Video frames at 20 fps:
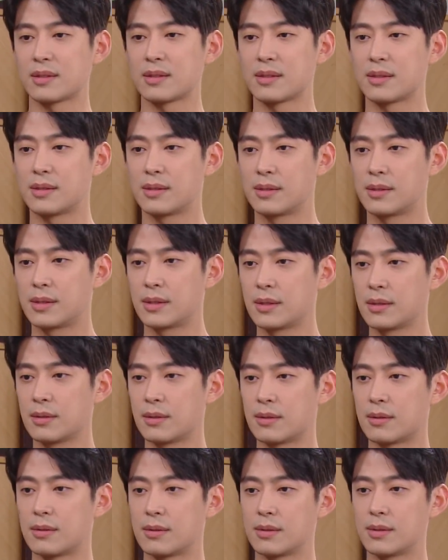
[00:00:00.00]

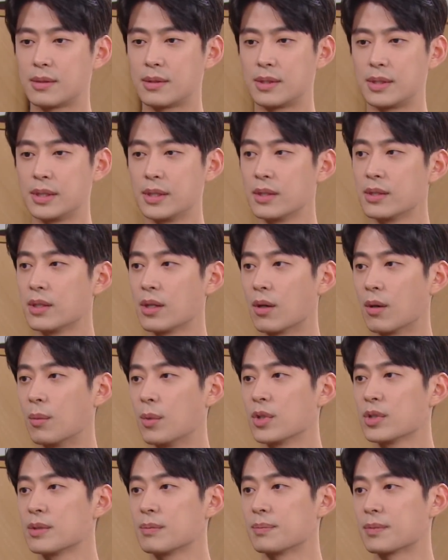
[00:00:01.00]
실은 지은이
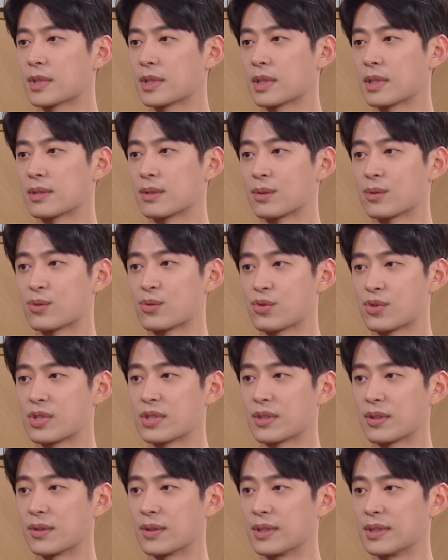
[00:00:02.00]
어머님께서
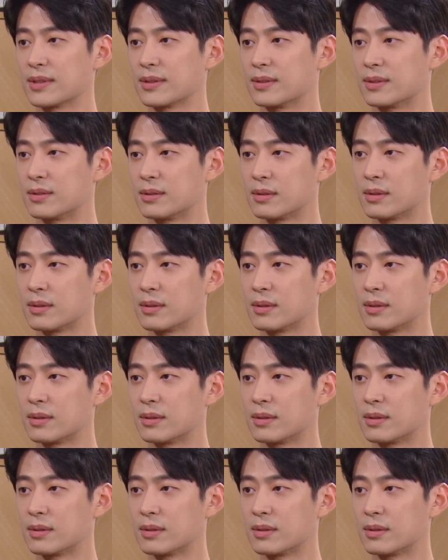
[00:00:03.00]
주신 거예요.